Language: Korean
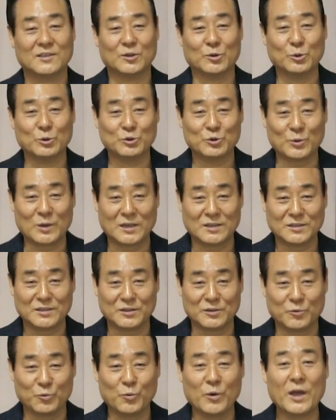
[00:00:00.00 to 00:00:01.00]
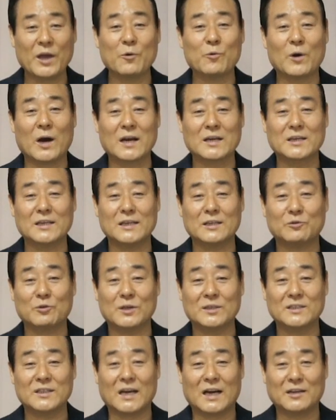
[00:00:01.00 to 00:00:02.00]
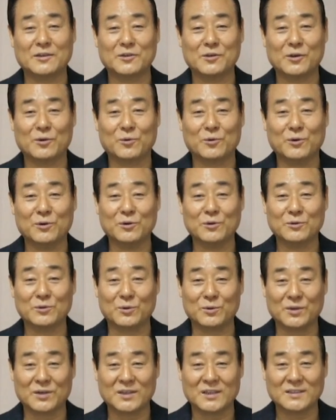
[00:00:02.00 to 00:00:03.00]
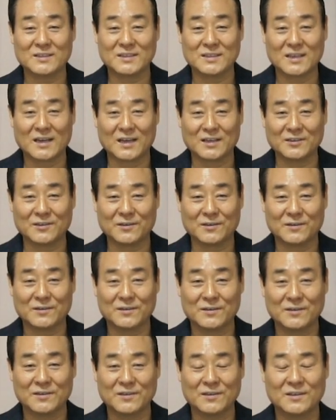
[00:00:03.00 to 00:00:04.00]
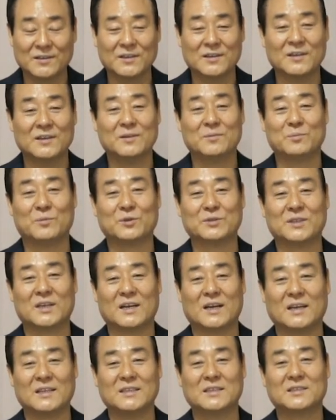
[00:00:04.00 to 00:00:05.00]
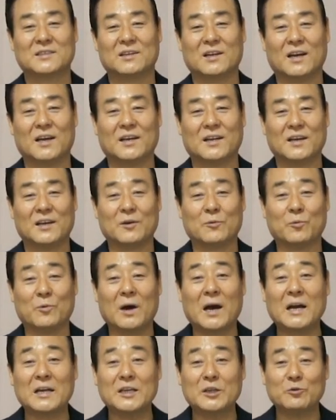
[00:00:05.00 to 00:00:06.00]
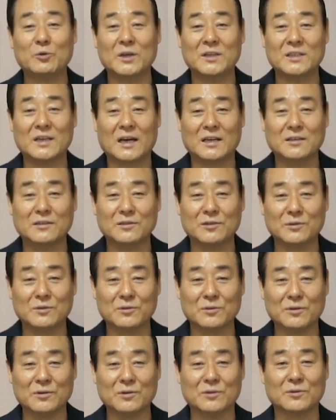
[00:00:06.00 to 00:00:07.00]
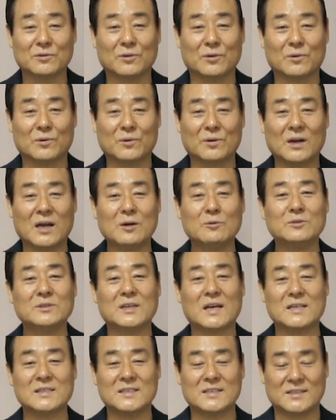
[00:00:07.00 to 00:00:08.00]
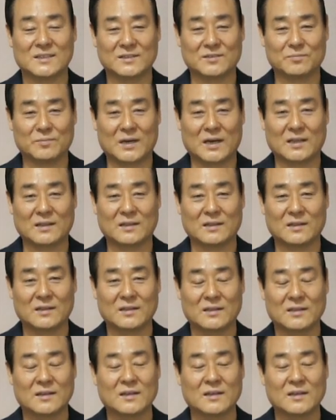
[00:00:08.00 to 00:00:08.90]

음. 여호수아는 왜 왕이 되지 않으려고 노력했을까요? 모세가 이스라엘의 왕이 되지 않은 것도 놀라운 사실이지만